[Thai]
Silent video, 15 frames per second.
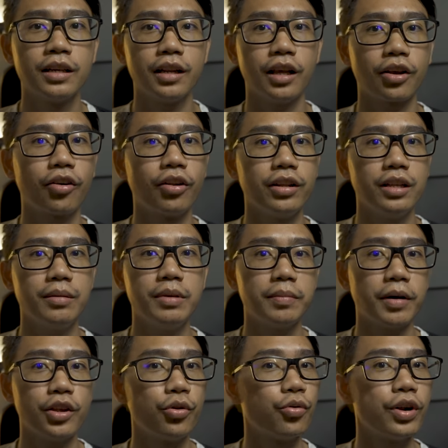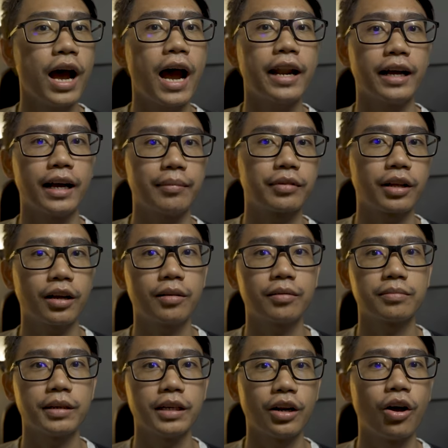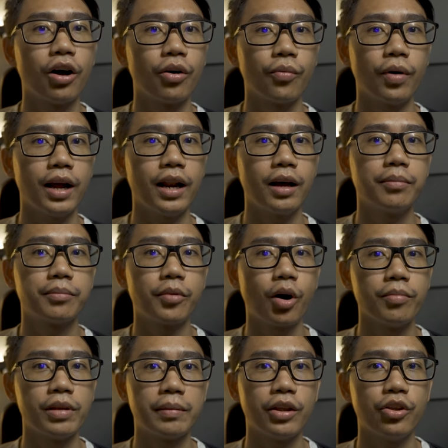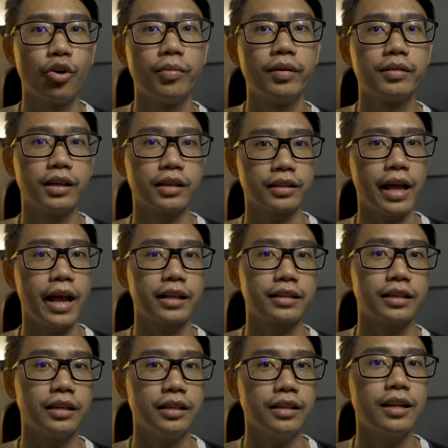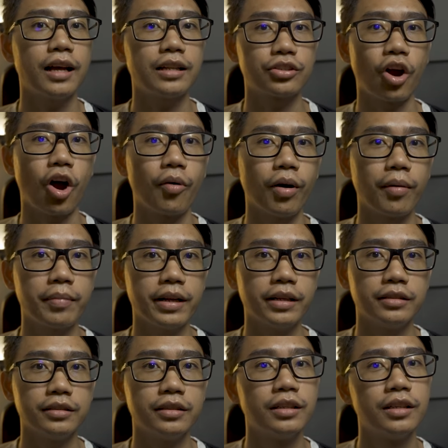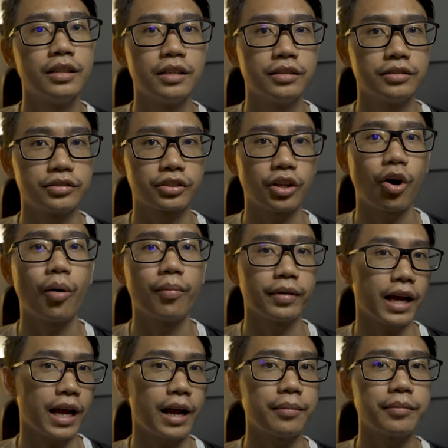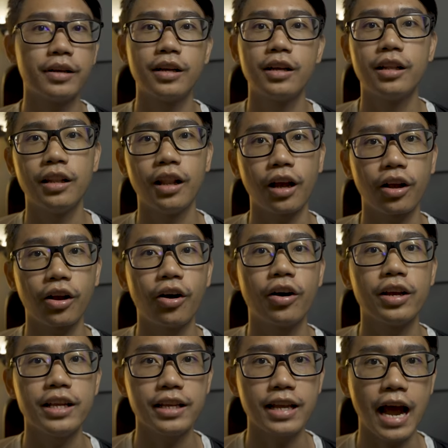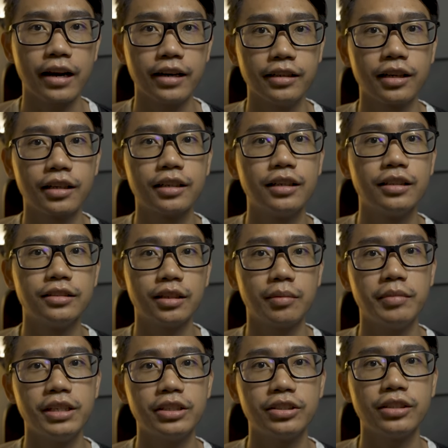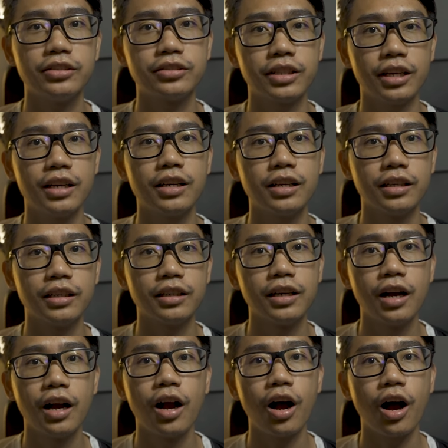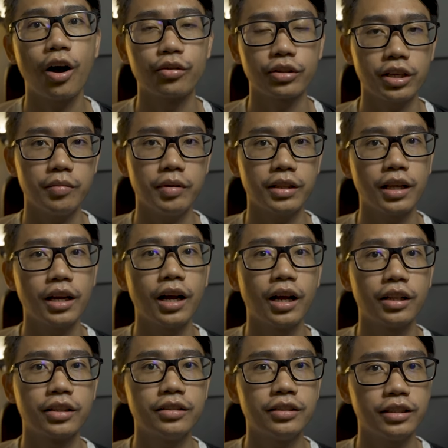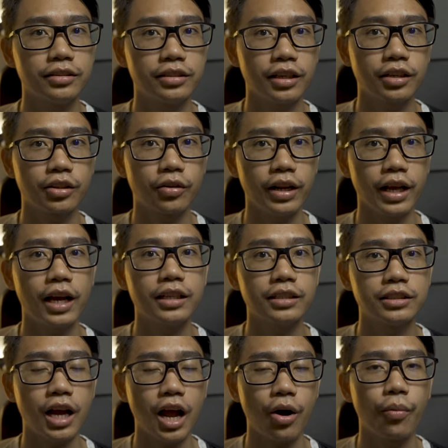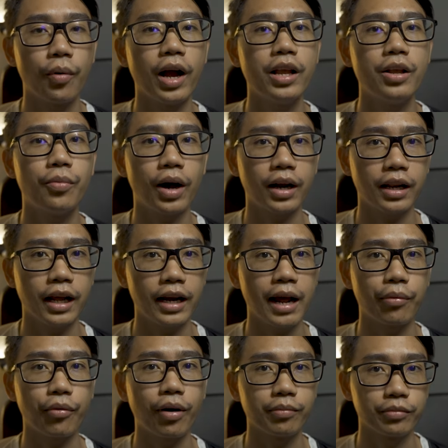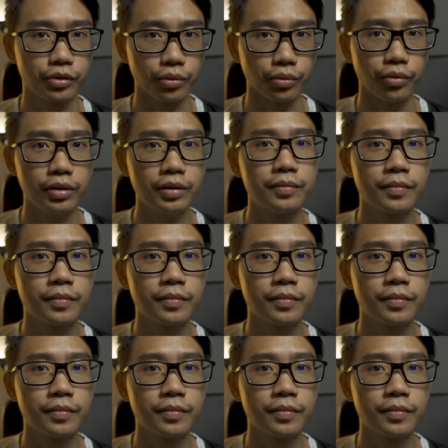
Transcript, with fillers: ในกรณีที่มีพายุได้นะครับ ก็เปิดออนไว้แล้วพอมีพายุปุ๊บจะแจ้งเตือนที่หน้าจอว่าเป็นสตอมนะครับ แล้วก็อีกอย่างหนึ่งก็คือจะมีเซนเซอร์อัลติมิเตอร์ซึ่งเซนเซอร์ตัวนี้จะไว้วัดระดับความสูง